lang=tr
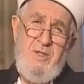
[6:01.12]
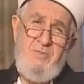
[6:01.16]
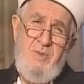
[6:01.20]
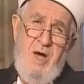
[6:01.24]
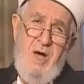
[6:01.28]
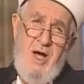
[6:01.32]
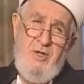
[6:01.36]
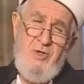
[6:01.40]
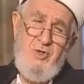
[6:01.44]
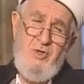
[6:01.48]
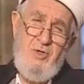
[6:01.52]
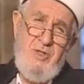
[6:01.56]

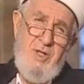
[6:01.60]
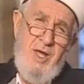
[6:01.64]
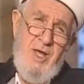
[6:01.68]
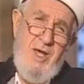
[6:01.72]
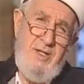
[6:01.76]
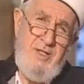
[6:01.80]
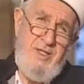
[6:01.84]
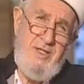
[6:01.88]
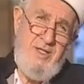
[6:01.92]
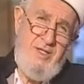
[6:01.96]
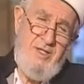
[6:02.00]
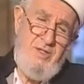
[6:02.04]

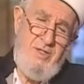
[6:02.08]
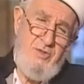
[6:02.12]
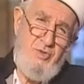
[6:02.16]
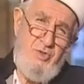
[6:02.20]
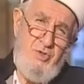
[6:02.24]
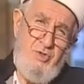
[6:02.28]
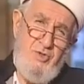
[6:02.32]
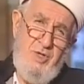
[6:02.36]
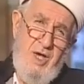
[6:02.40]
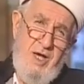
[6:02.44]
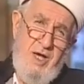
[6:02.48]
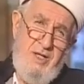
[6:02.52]
bakıyorlar ki
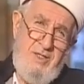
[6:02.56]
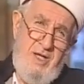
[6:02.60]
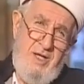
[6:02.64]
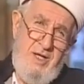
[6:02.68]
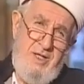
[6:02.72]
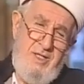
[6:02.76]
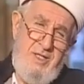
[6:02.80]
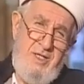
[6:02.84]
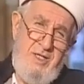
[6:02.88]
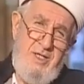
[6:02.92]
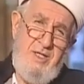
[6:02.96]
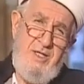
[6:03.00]

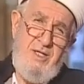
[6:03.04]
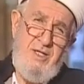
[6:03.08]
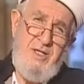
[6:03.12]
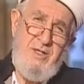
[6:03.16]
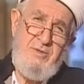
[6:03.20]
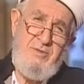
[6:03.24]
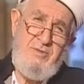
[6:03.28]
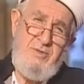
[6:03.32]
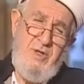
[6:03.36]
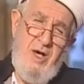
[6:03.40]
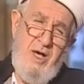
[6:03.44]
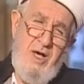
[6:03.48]
dünyadaki
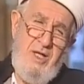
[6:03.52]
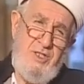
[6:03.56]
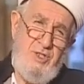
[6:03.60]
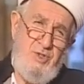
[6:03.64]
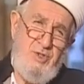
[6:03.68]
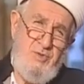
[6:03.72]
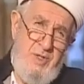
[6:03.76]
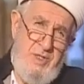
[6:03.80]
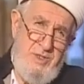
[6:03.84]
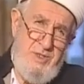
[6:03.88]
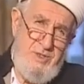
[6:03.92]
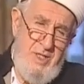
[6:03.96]

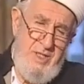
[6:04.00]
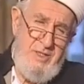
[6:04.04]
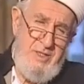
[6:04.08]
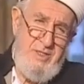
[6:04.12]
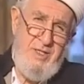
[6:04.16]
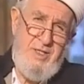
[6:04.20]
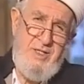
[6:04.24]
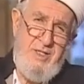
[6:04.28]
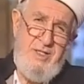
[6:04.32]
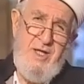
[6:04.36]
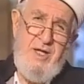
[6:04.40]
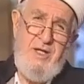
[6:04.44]
alışveriş
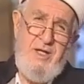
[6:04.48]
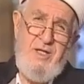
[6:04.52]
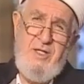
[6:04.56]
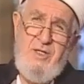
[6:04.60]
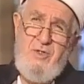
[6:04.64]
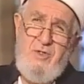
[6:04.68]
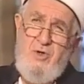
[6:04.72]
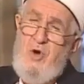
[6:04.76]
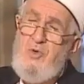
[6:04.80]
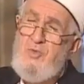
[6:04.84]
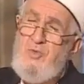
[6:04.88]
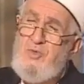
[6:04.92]

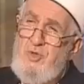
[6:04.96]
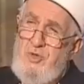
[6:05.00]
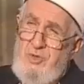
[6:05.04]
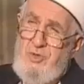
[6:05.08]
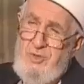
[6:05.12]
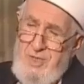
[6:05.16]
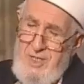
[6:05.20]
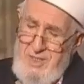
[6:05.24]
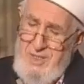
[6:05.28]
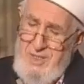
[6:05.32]
ettikleri, komşuluk